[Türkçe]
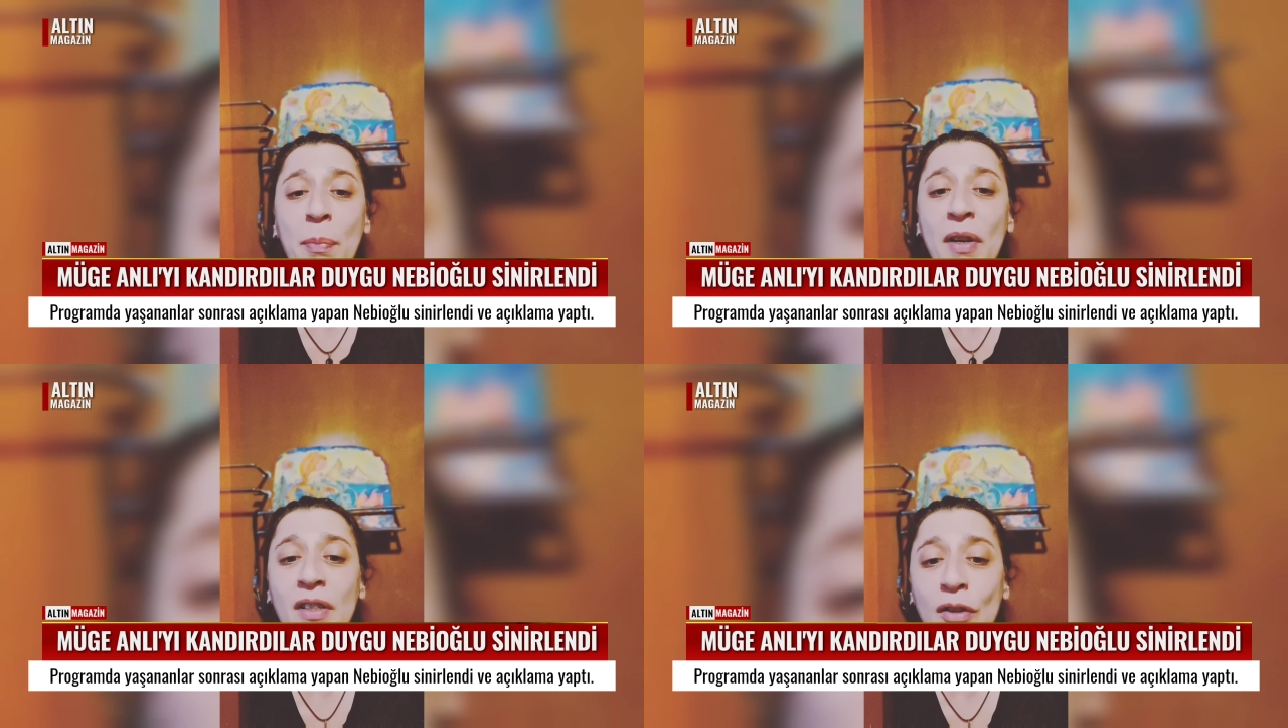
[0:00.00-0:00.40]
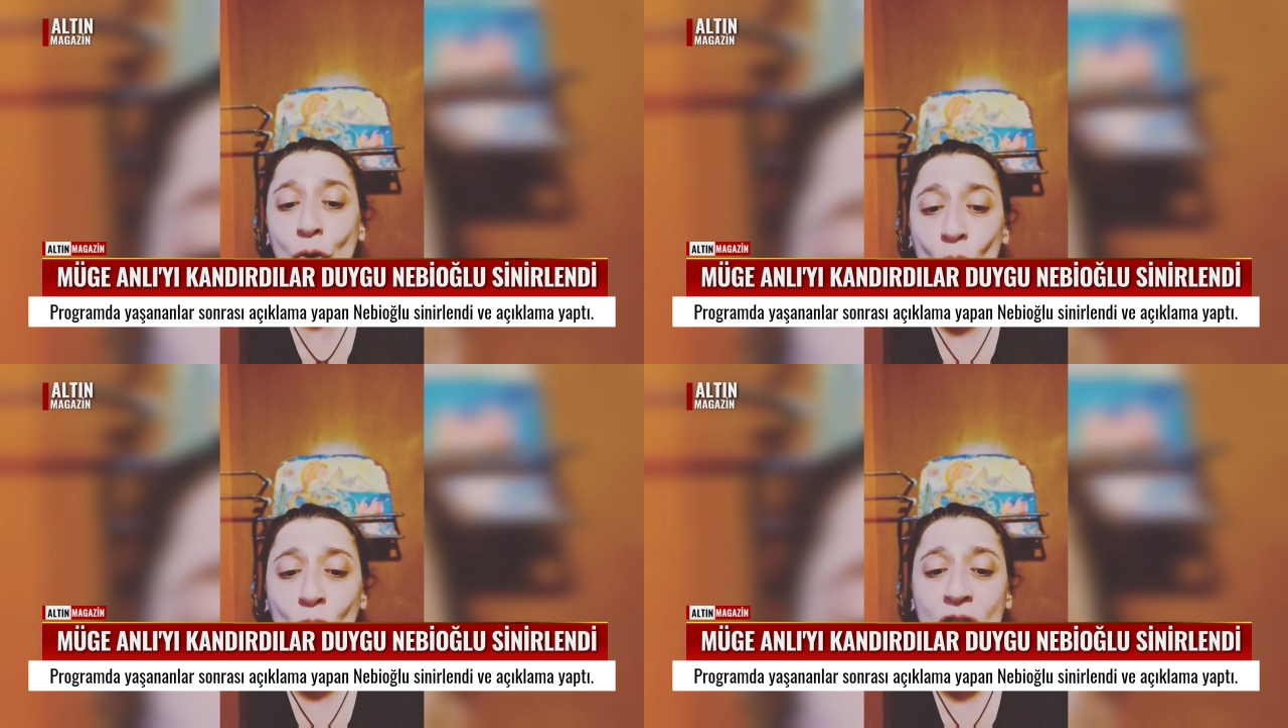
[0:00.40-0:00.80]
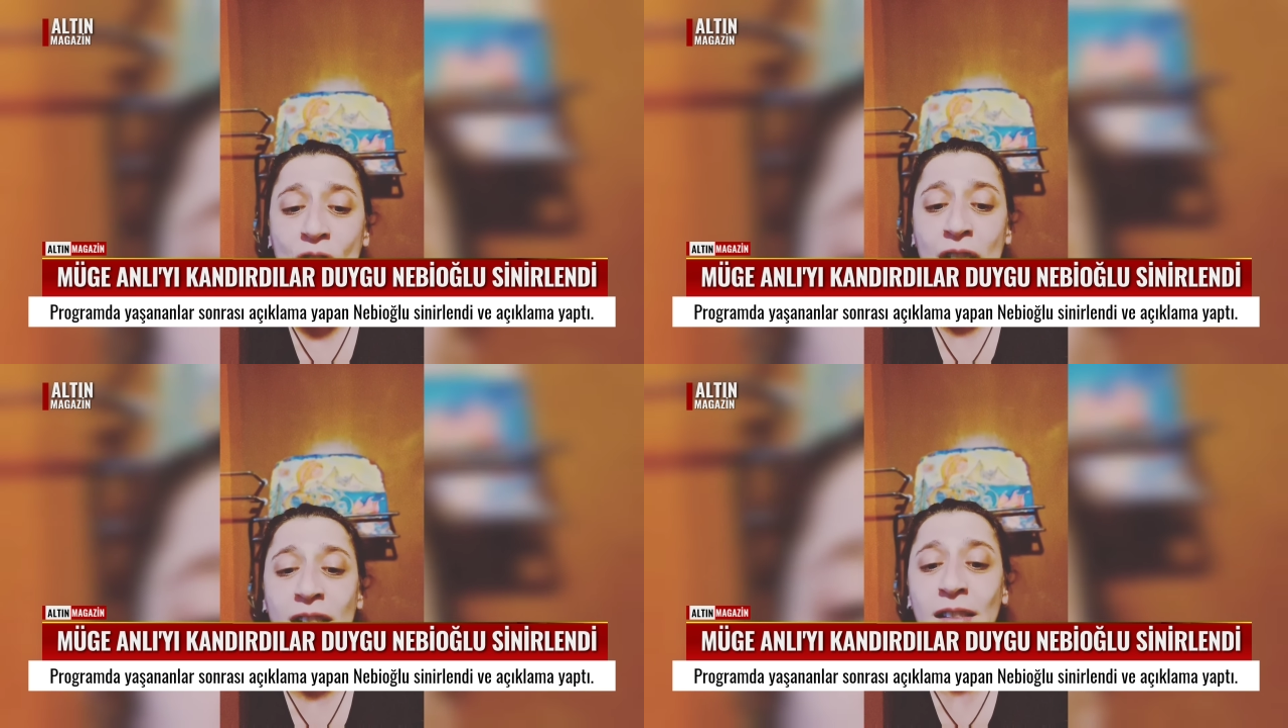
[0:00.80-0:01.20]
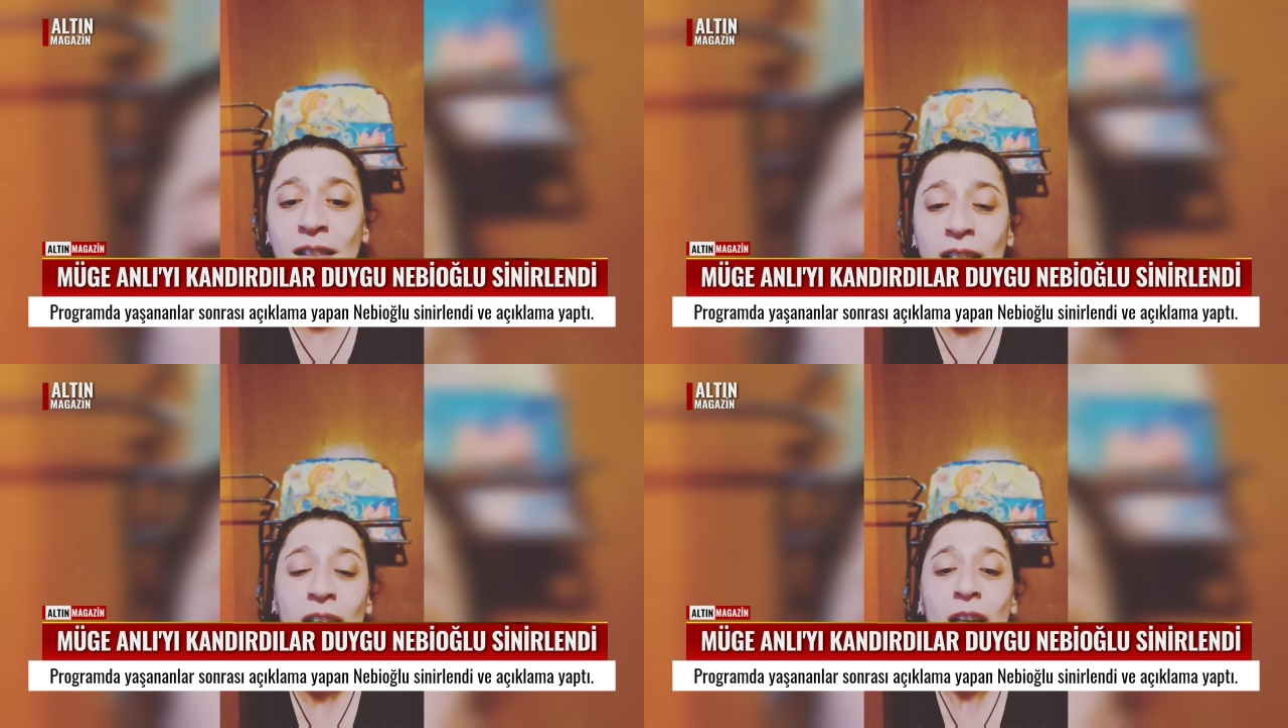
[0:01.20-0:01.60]
barındırıyor
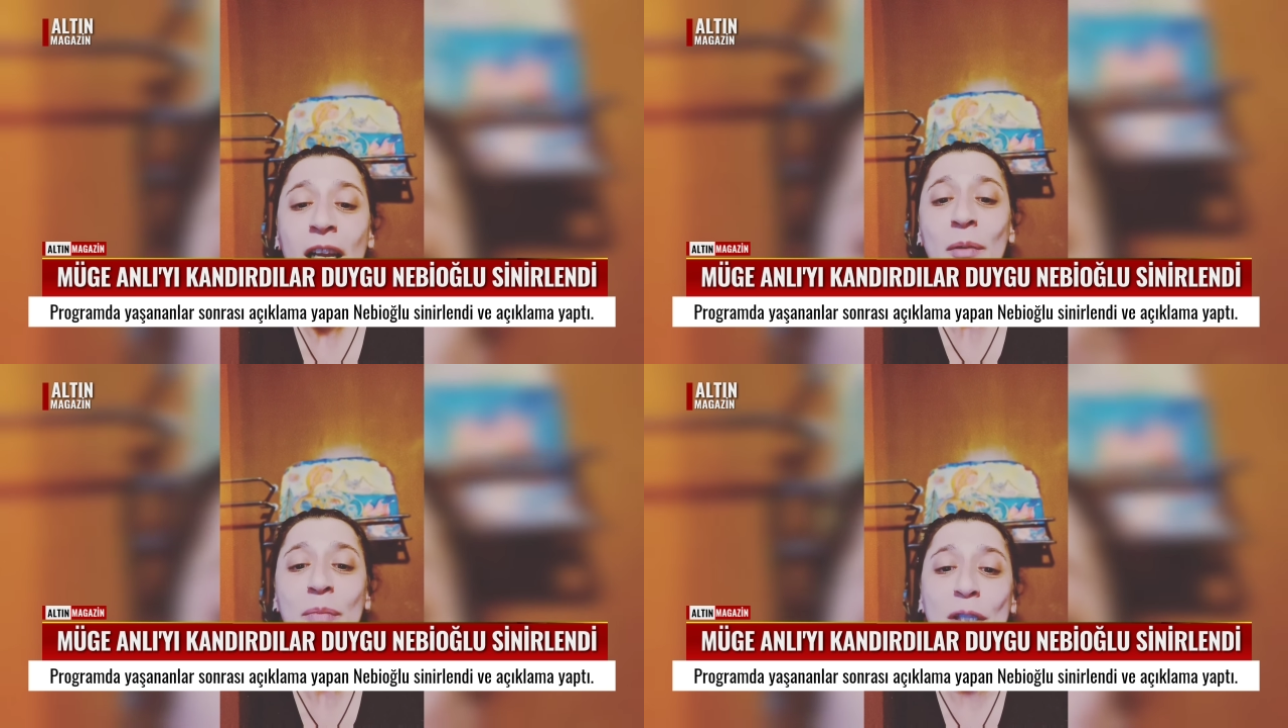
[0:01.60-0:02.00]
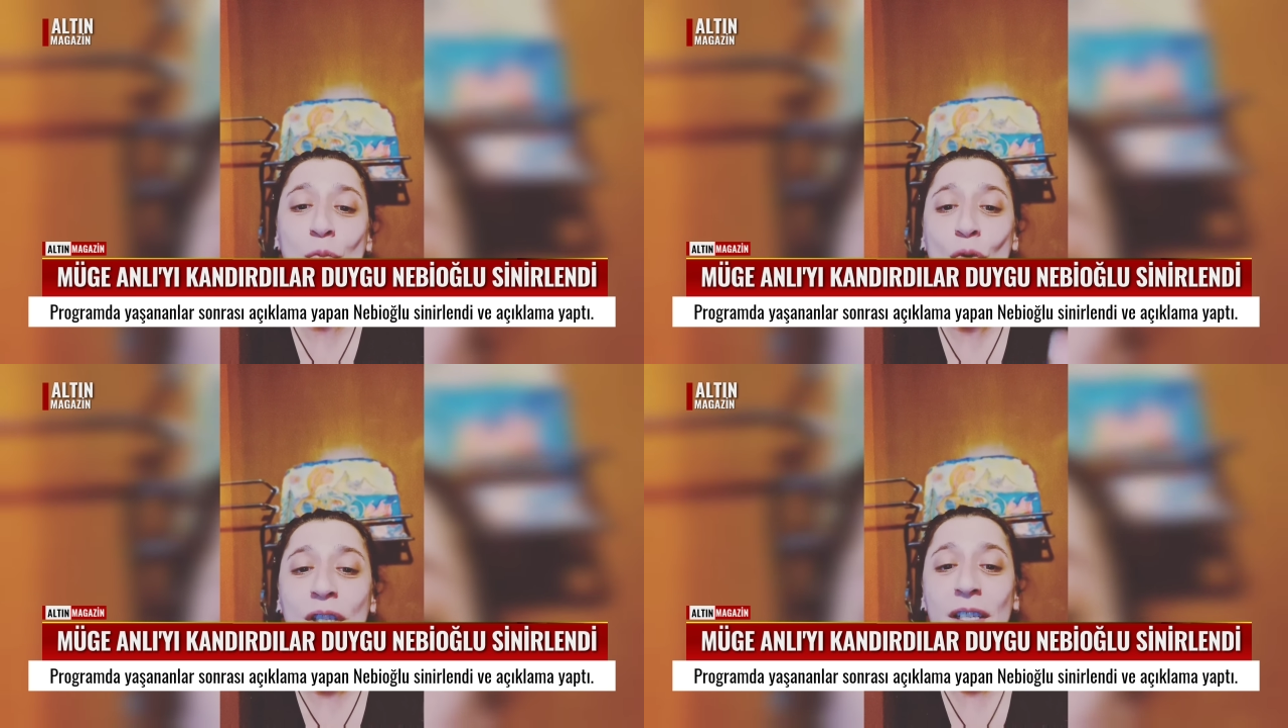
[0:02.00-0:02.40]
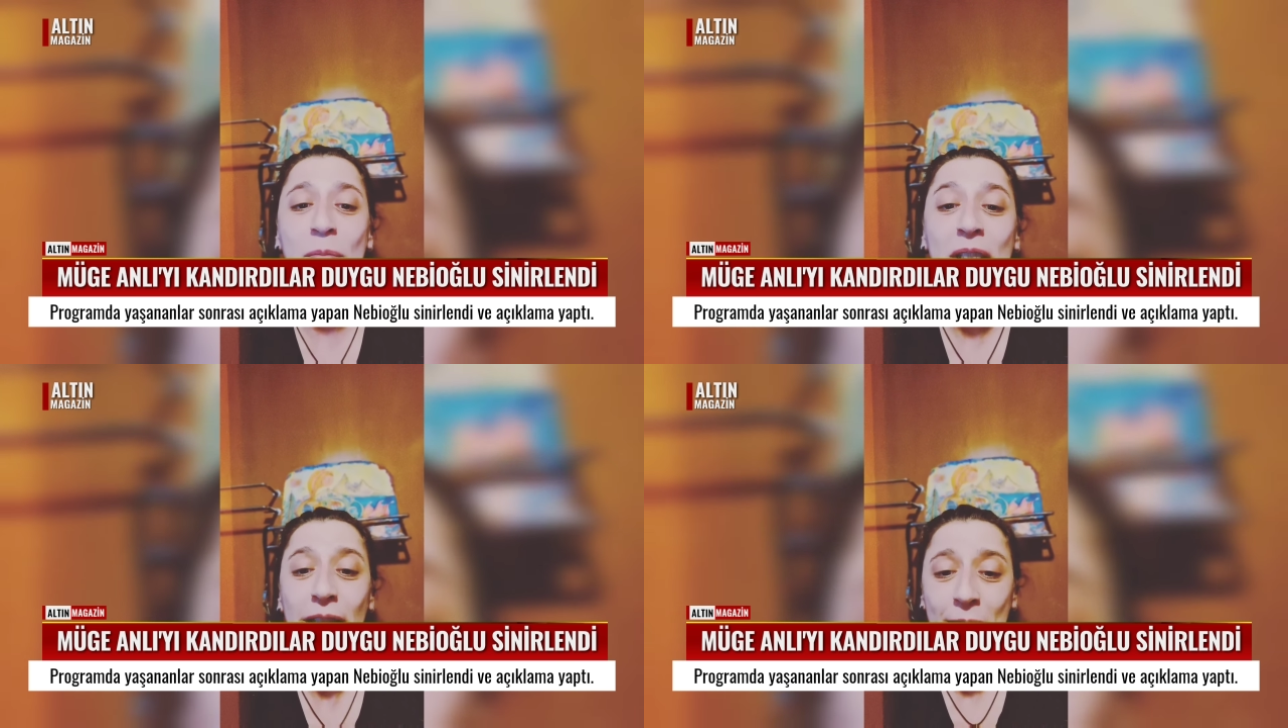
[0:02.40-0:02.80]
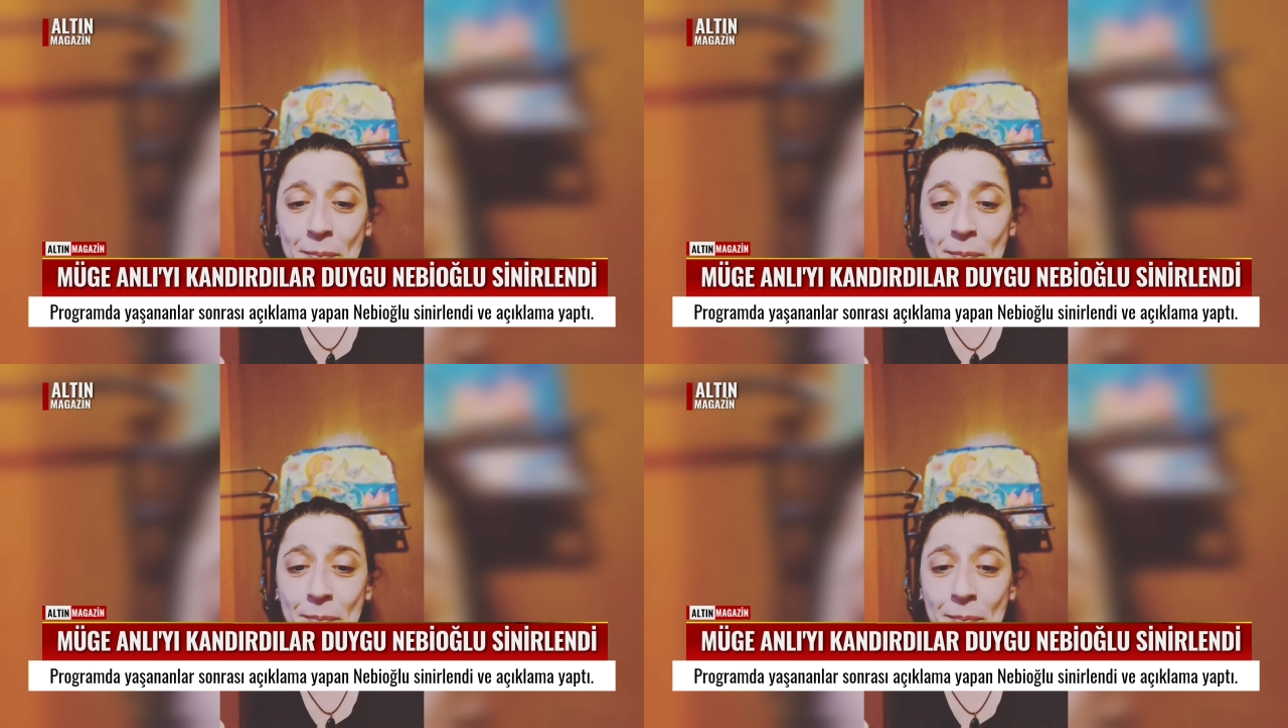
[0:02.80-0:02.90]
içerisinde? Biz bunları bir